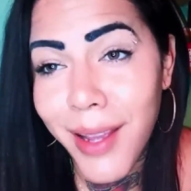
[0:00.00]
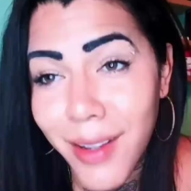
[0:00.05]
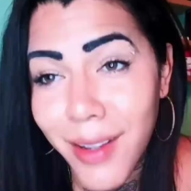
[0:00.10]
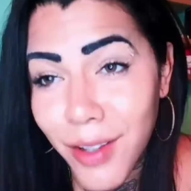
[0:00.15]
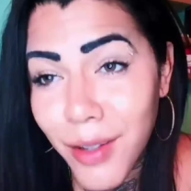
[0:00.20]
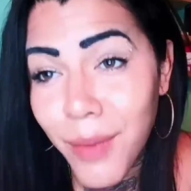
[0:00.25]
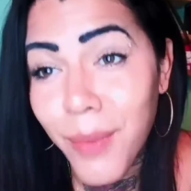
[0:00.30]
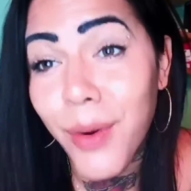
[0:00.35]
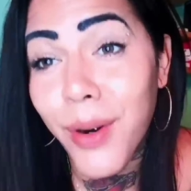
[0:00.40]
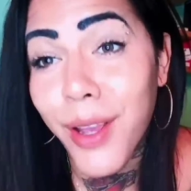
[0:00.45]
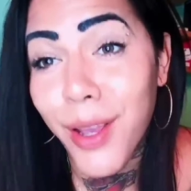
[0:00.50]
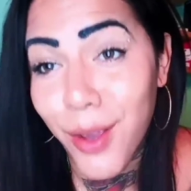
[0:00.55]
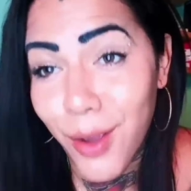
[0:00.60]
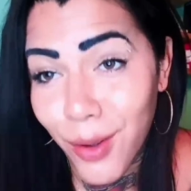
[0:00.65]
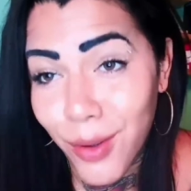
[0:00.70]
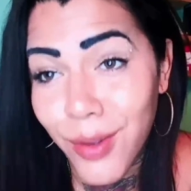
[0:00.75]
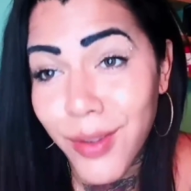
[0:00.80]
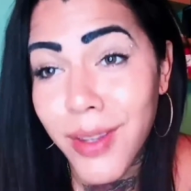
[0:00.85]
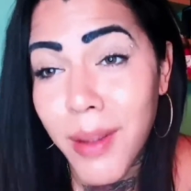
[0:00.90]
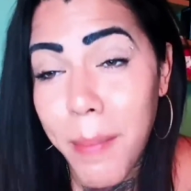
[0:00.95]
eso porque yo
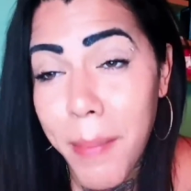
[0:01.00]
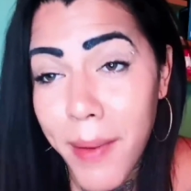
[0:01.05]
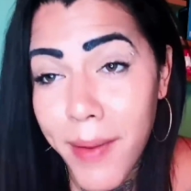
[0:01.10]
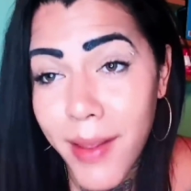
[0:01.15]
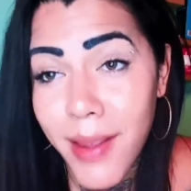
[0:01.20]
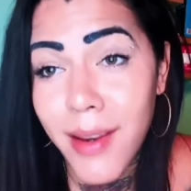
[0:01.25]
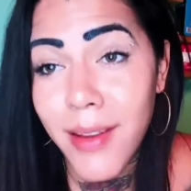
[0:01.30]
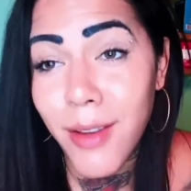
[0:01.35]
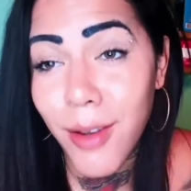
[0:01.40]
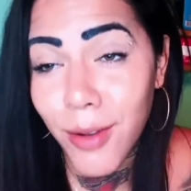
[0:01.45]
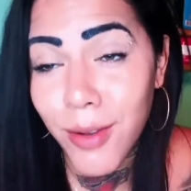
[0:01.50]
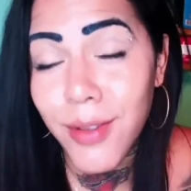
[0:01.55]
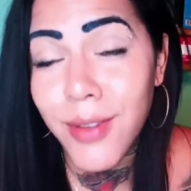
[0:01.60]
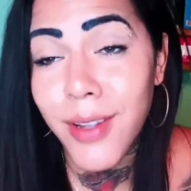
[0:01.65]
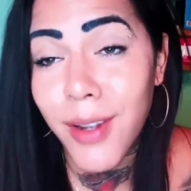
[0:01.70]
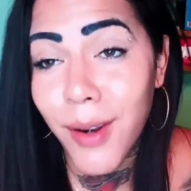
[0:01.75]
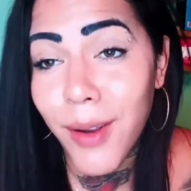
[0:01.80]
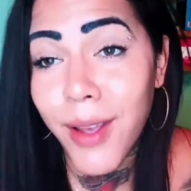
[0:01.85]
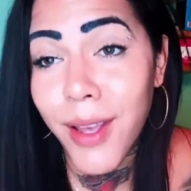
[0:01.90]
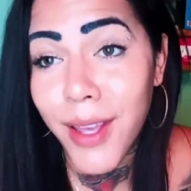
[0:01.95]
sí sé pedir y yo sí
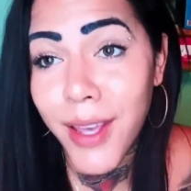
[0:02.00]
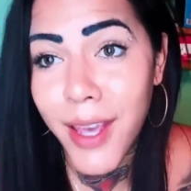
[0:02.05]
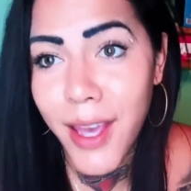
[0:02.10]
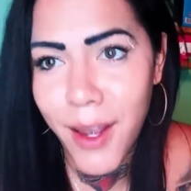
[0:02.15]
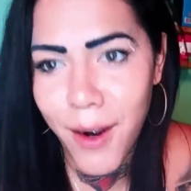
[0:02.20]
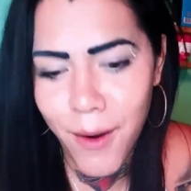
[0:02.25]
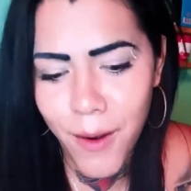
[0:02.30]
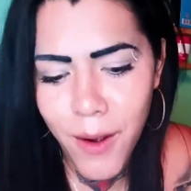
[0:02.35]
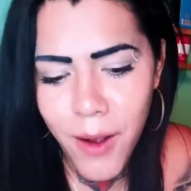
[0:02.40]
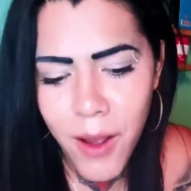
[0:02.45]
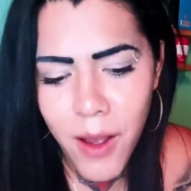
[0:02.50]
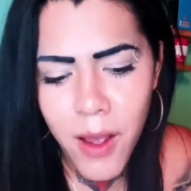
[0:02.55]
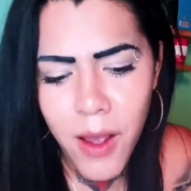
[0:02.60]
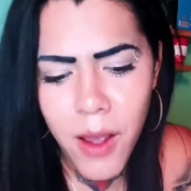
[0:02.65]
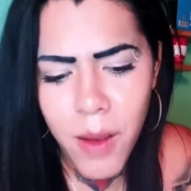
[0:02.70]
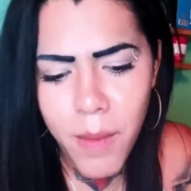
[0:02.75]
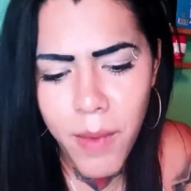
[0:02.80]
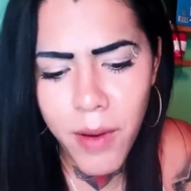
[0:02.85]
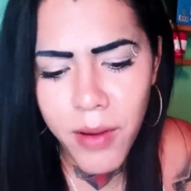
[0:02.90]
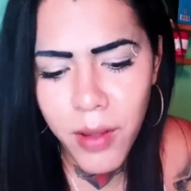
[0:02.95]
sé lo que quiero.
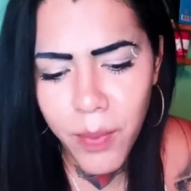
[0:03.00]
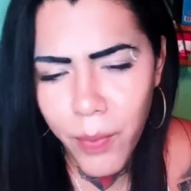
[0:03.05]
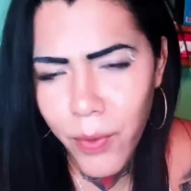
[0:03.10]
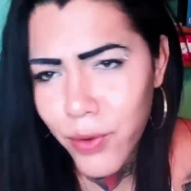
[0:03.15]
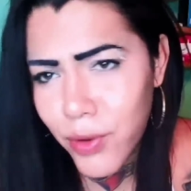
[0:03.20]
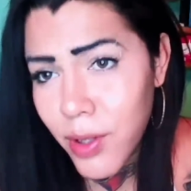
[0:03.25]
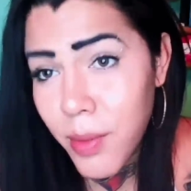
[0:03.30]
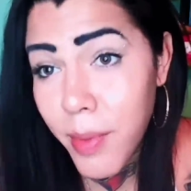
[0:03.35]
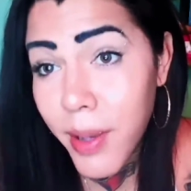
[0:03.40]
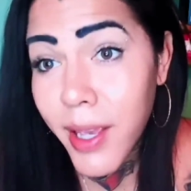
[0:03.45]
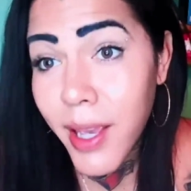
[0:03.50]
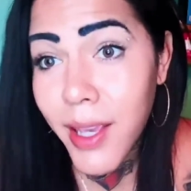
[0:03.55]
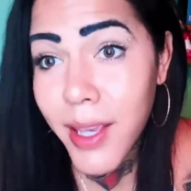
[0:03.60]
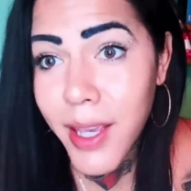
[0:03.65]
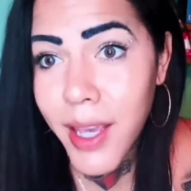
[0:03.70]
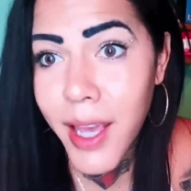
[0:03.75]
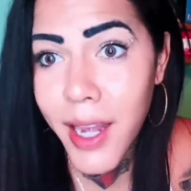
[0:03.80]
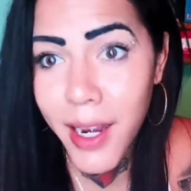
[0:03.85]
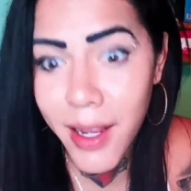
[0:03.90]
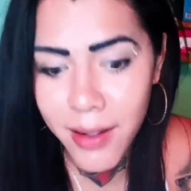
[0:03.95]
Me dice, pues dime qué
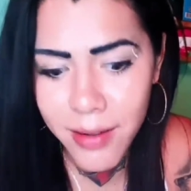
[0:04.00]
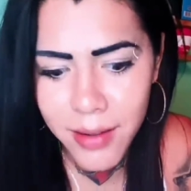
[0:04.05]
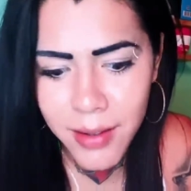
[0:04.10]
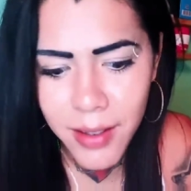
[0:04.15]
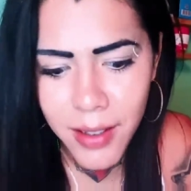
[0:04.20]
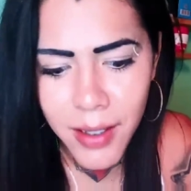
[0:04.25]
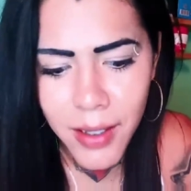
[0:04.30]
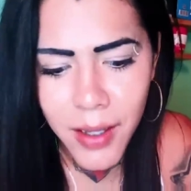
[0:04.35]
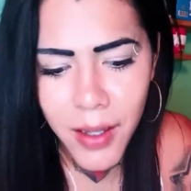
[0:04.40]
quieres.